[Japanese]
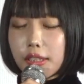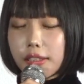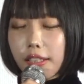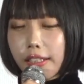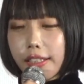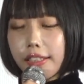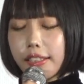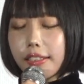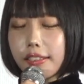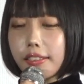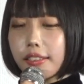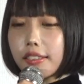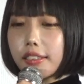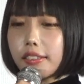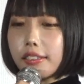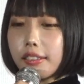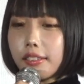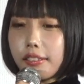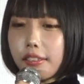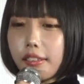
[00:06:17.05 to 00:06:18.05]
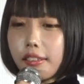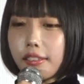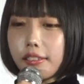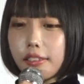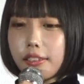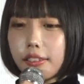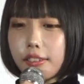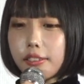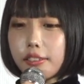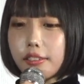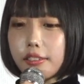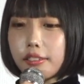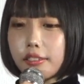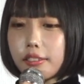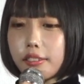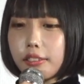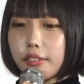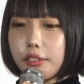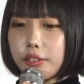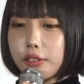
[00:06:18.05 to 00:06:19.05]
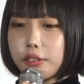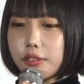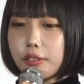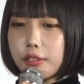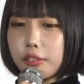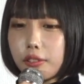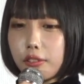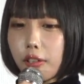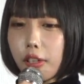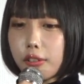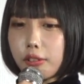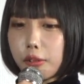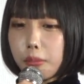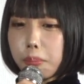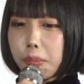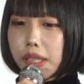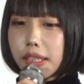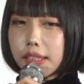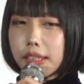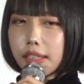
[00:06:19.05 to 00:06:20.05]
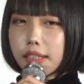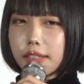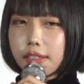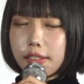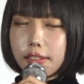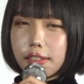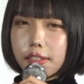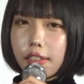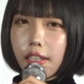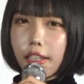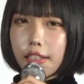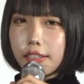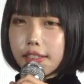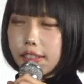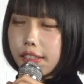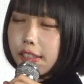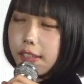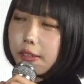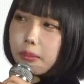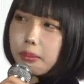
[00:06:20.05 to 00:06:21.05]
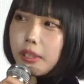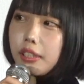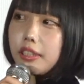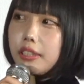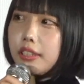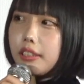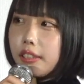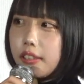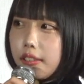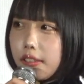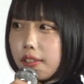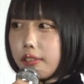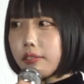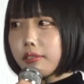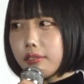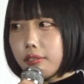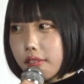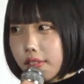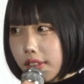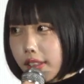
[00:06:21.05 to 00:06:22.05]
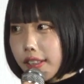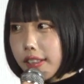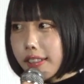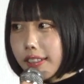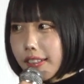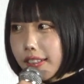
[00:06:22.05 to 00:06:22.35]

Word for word: 大変だったなっていう記憶と、あとめちゃくちゃ走りましたね今回。